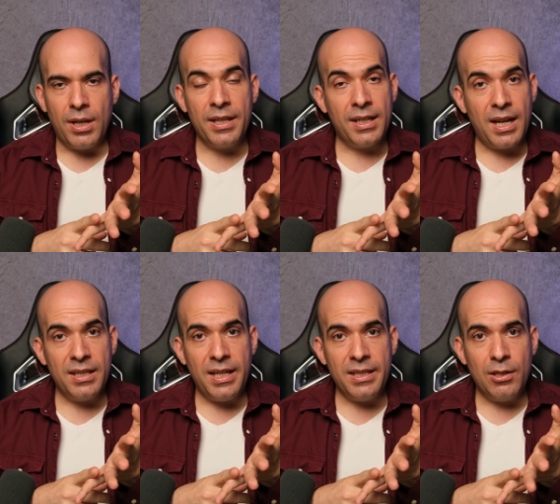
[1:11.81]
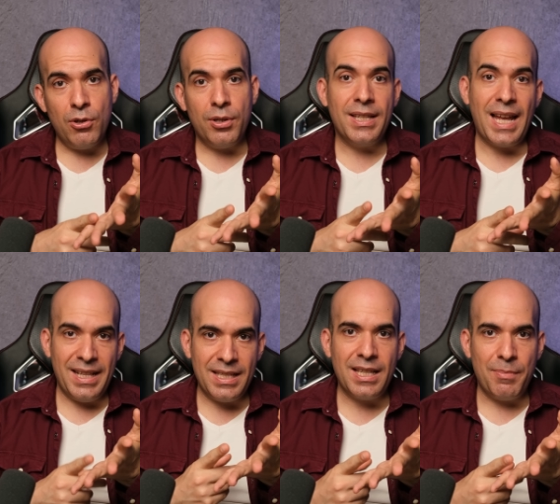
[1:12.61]
Anakartı etkiliyor.
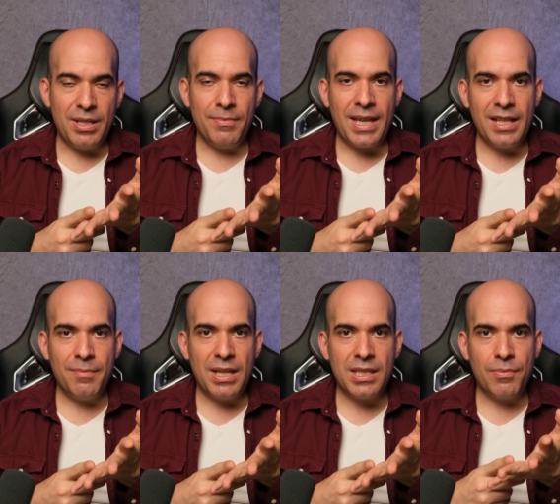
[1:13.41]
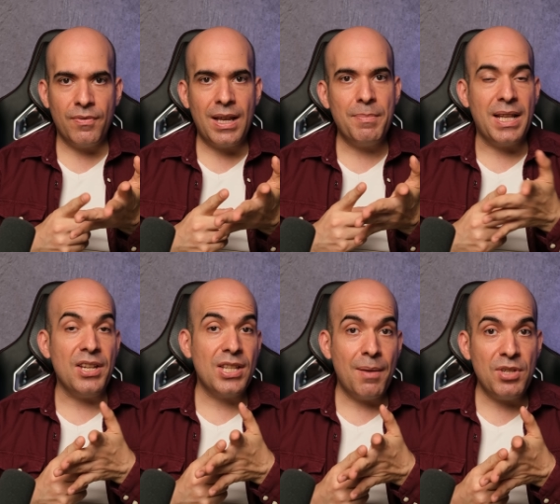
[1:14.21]
Kendisi tabii kendi masrafı var. Bir de
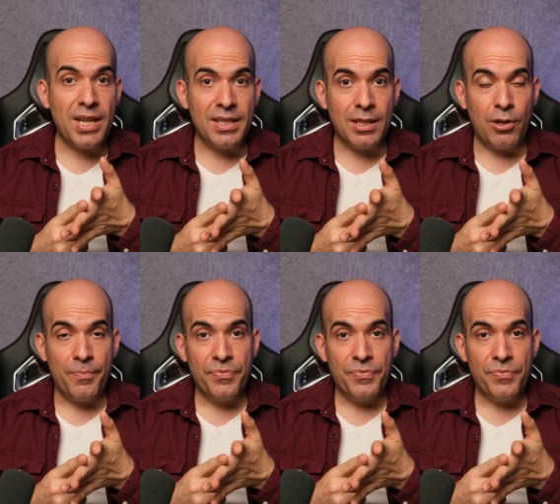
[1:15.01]
işlemciyi etkiliyor.